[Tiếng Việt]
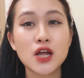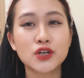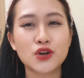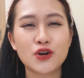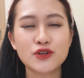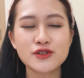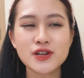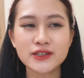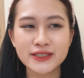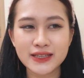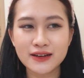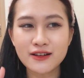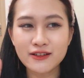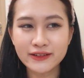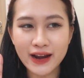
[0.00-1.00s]
nó đỡ,
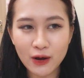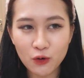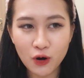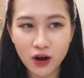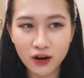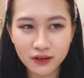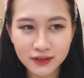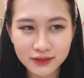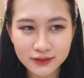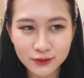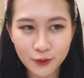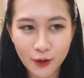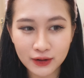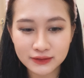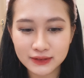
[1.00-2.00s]
sẽ đỡ đau
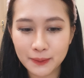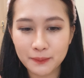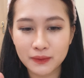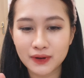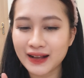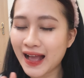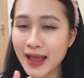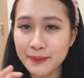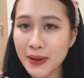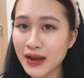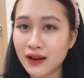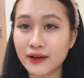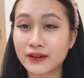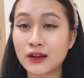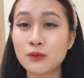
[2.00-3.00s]
hơn khoảng tầm 2-3
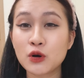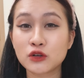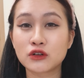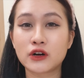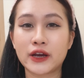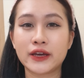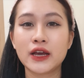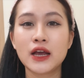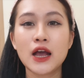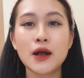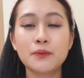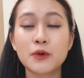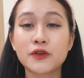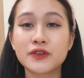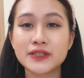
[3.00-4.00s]
lần đó mọi người
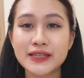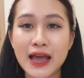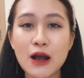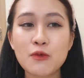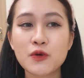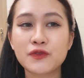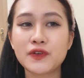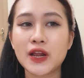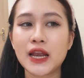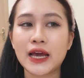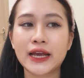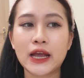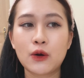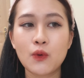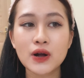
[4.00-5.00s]
Bởi vì sao? Bởi vì là
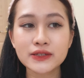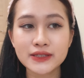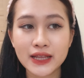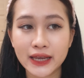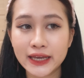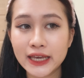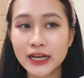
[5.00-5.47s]
cái wax này khi